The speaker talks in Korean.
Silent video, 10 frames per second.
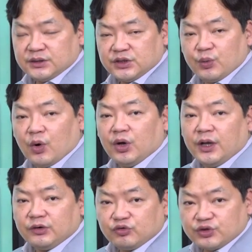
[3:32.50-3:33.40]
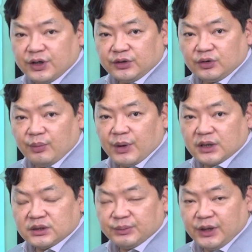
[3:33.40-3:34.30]
즉 원래 투자했던
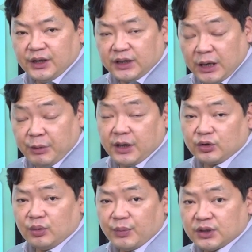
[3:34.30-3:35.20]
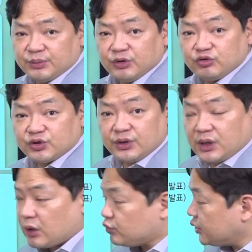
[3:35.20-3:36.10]
만큼의 계획했던 만큼의 투자를
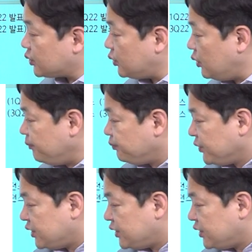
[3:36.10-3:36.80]
가고 있고